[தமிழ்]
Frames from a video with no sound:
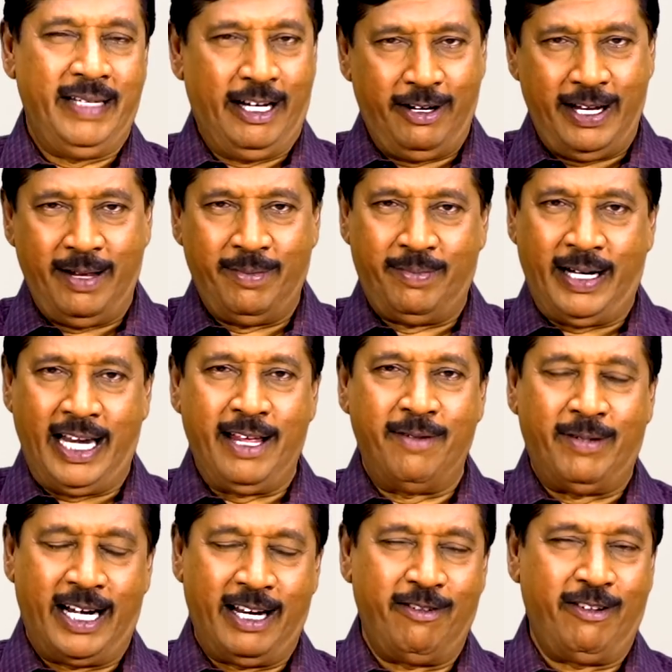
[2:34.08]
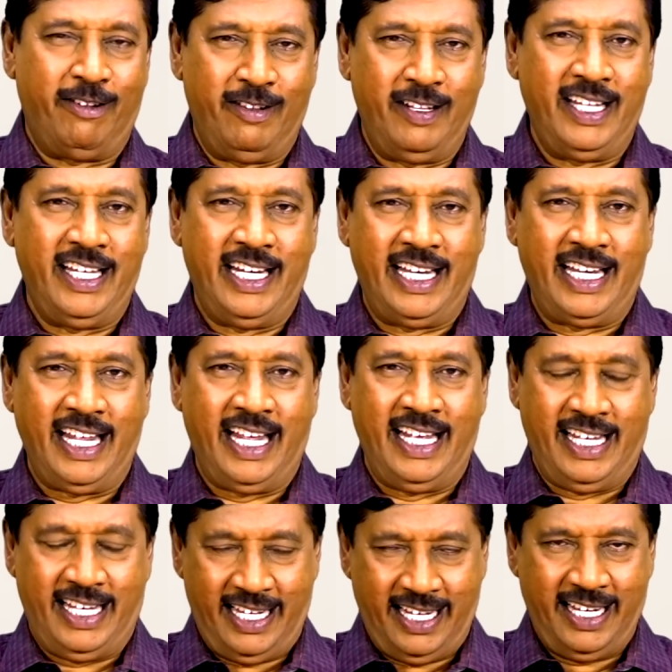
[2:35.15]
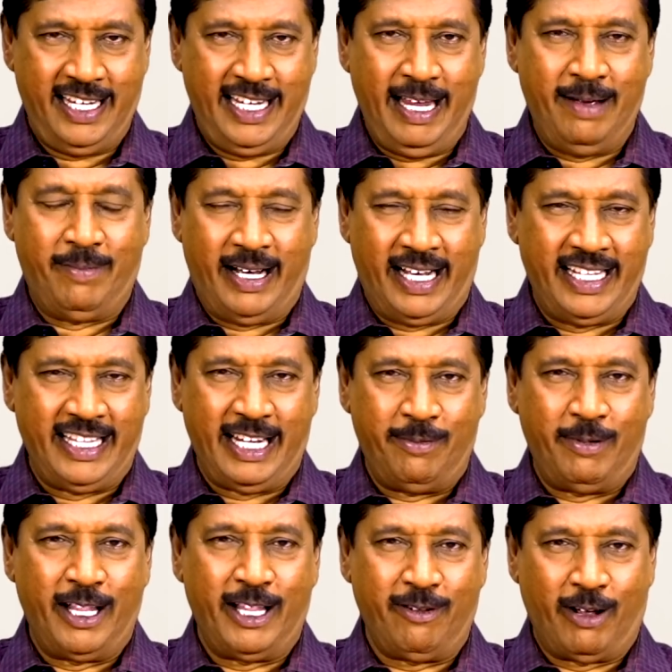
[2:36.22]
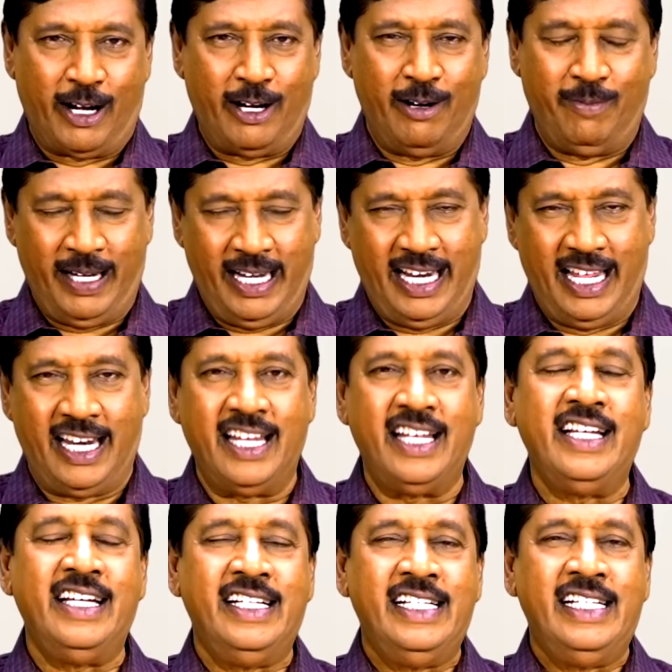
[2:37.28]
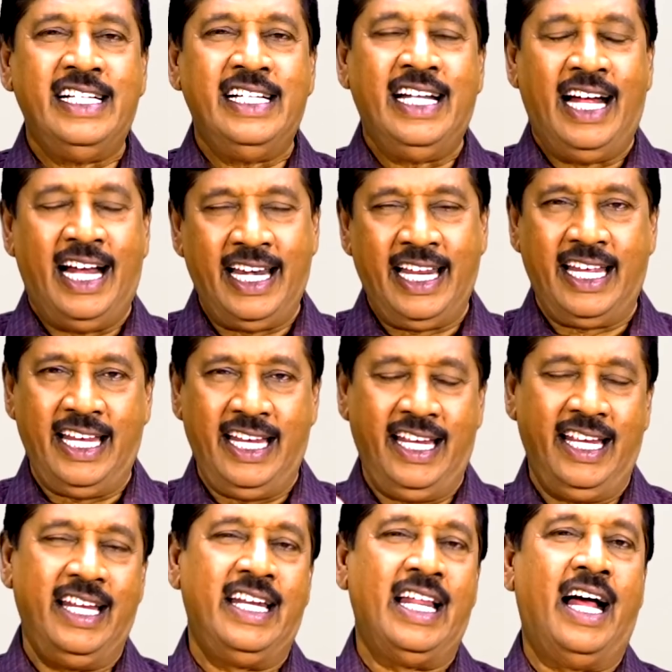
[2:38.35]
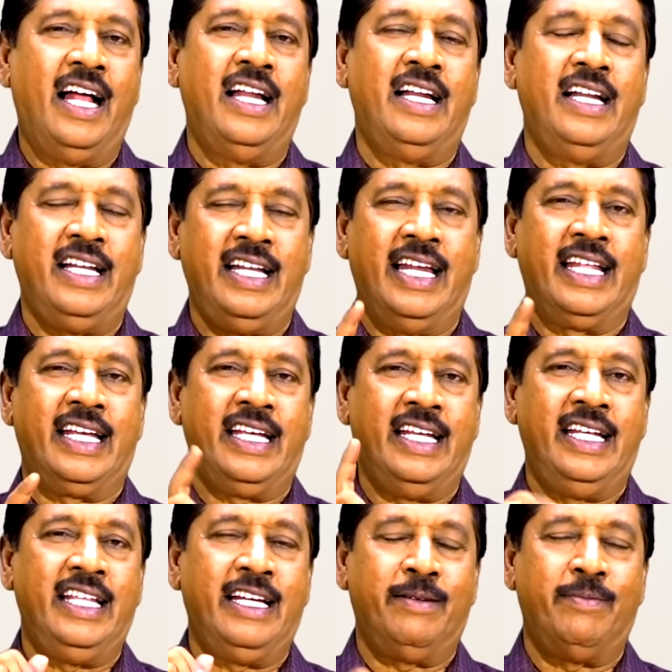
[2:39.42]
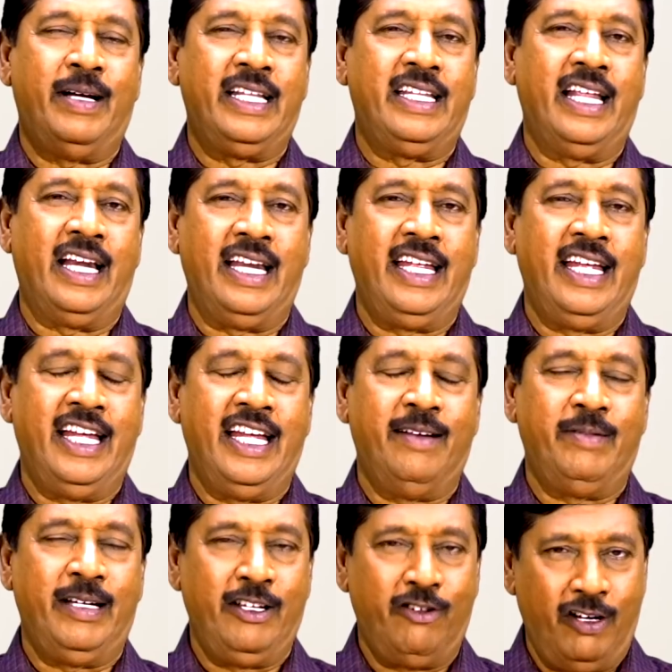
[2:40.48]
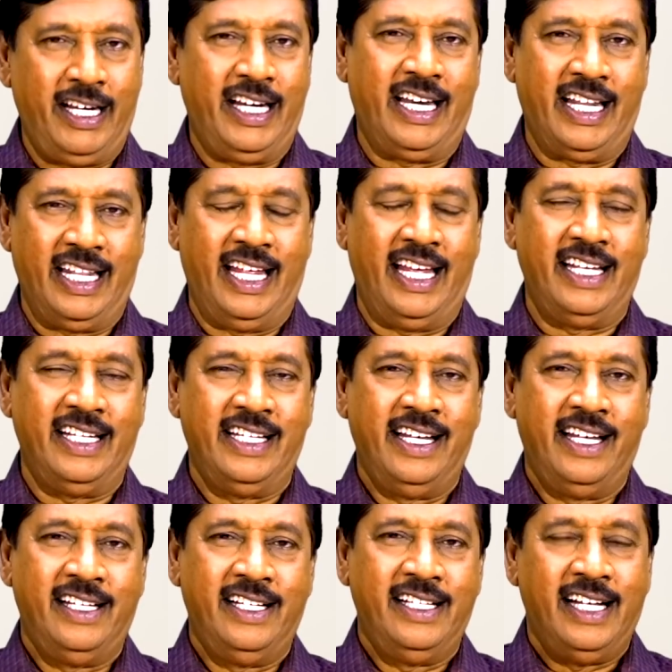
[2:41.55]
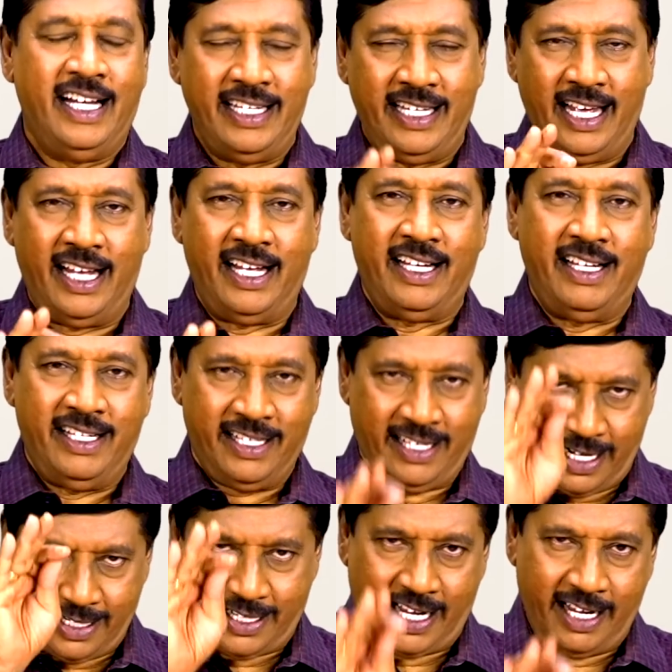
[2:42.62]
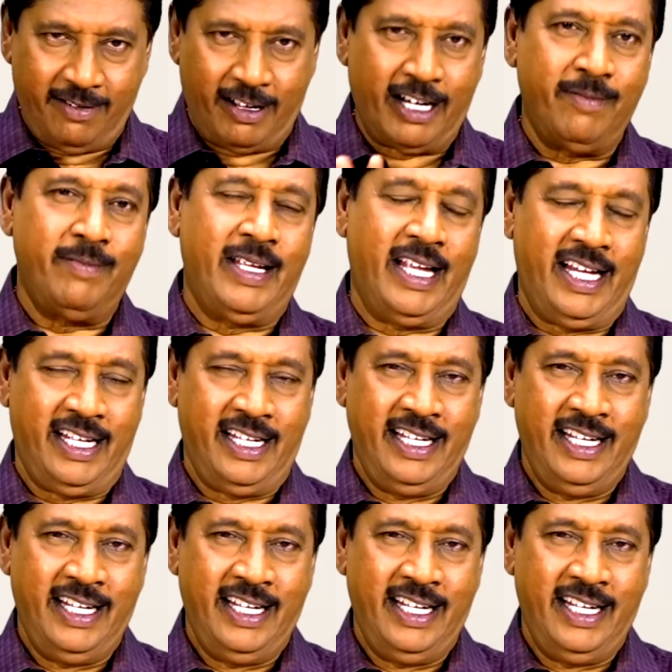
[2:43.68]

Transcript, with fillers: என்னுடைய பழைய மாணவர் வந்து என்கிட்ட என் மகன் திருமணத்துக்கு வரணும் அப்படின்னாரு அன்றைக்கி நாள் எனக்கு இருக்குமான்னு தெரியலையே அப்படின்னு சொல்லிக்கிட்டு இருந்தேன் ஐயா கட்டாயம் வரணுங்கய்யா